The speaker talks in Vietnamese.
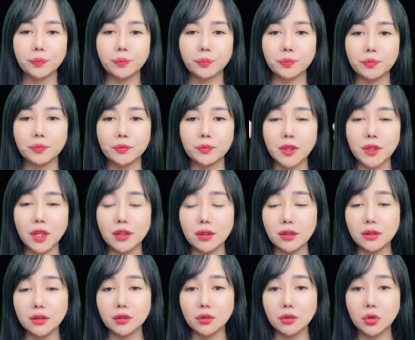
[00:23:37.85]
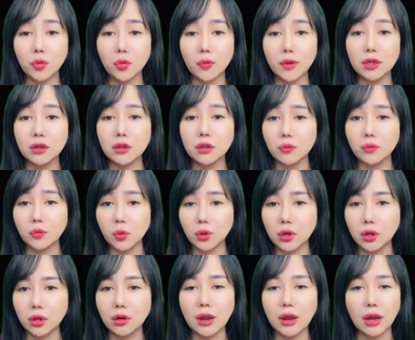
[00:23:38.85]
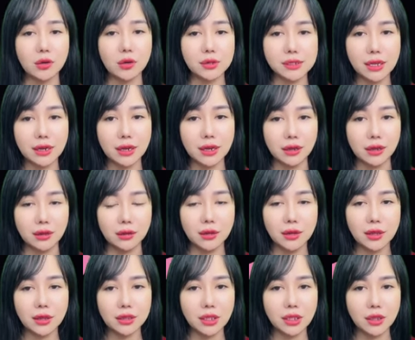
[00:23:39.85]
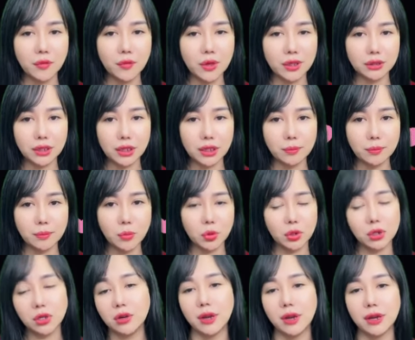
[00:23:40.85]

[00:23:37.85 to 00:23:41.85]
tại phòng khách sạn nơi Hứa Lâm sống, cô ta đã bị sảy tai.